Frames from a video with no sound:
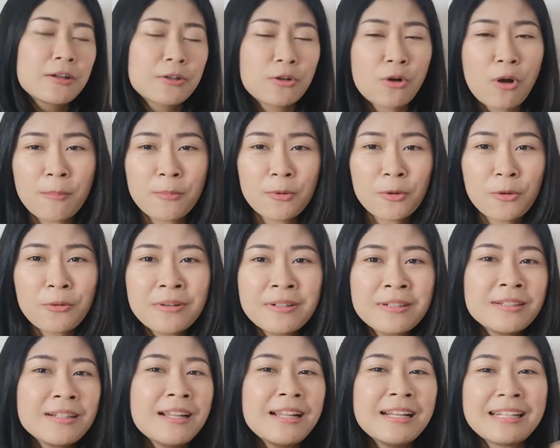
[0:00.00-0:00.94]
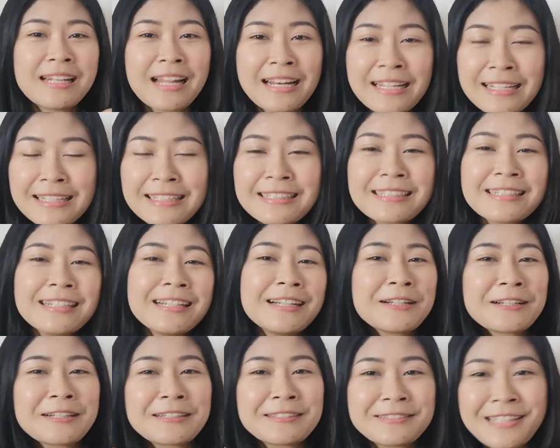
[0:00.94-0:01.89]
รวมรุนระทึก
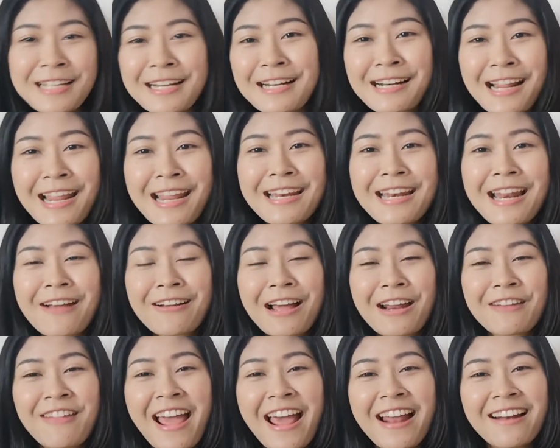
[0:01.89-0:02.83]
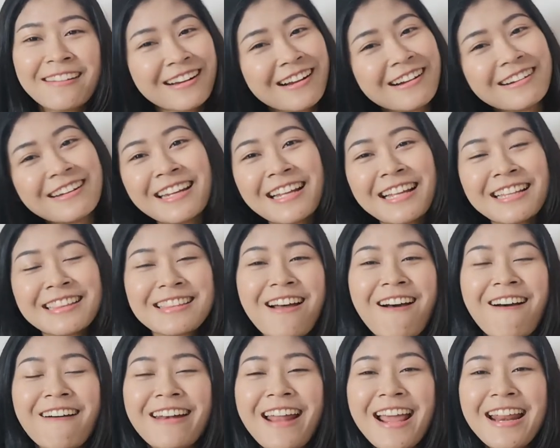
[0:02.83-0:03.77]
ซีรีส์แนวการแพทย์เรื่องนี้กัน
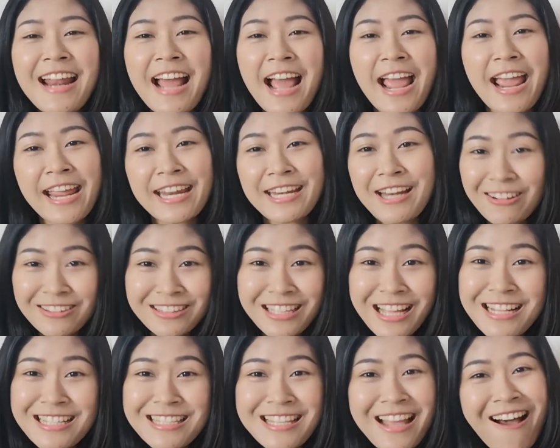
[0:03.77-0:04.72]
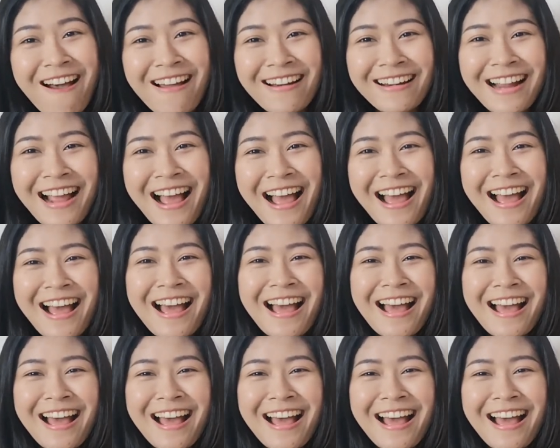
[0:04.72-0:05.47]
ต่อได้ในด็อกเตอร์จอนค่ะ